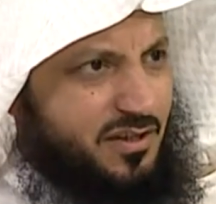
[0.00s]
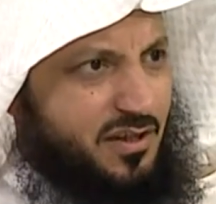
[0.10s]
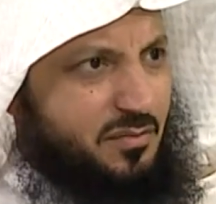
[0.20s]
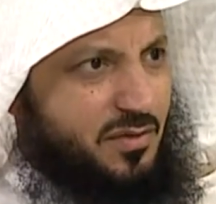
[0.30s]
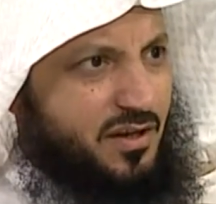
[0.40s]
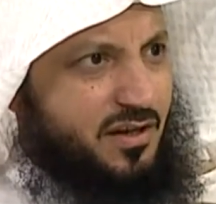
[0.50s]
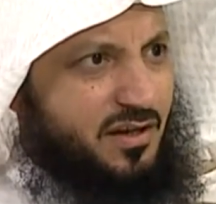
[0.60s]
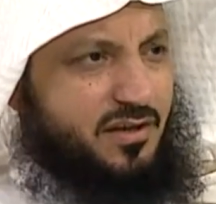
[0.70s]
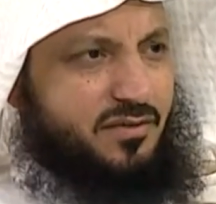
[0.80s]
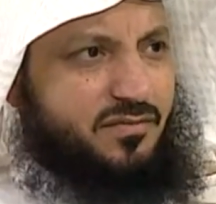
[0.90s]
تنبأ ادعى
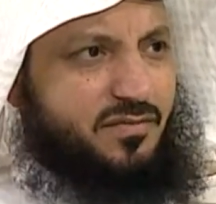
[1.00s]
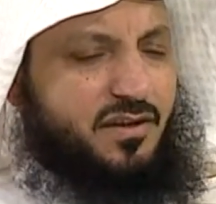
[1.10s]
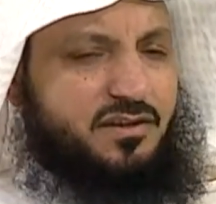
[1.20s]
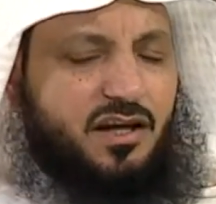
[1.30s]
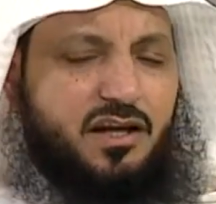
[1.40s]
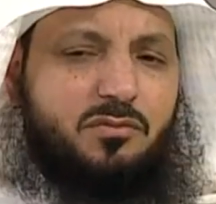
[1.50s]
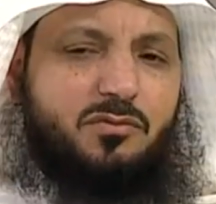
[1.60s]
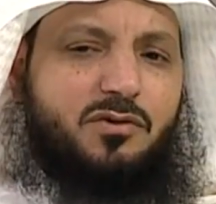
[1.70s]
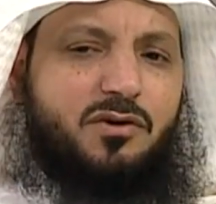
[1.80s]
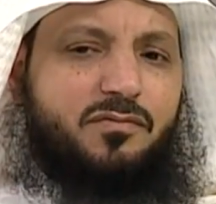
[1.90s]
النبوه ادعى
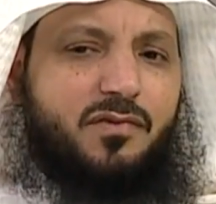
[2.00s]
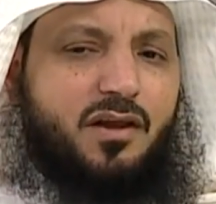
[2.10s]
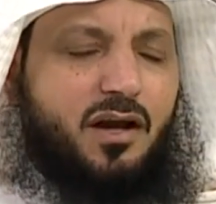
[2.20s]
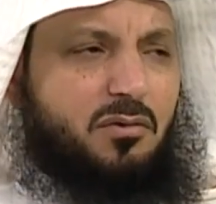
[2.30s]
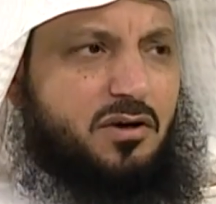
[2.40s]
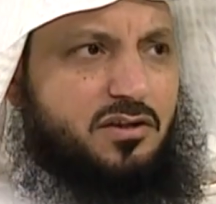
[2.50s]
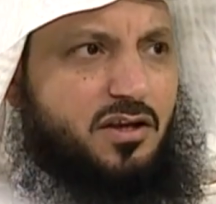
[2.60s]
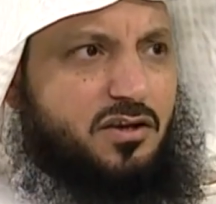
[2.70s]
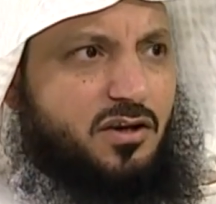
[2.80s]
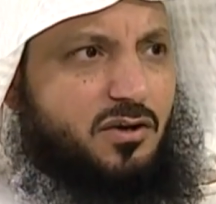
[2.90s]
النبوه اوقد
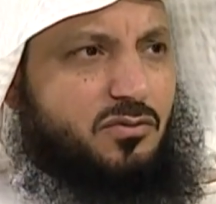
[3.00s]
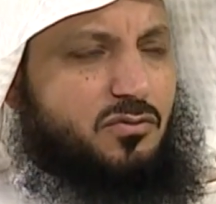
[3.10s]
له النار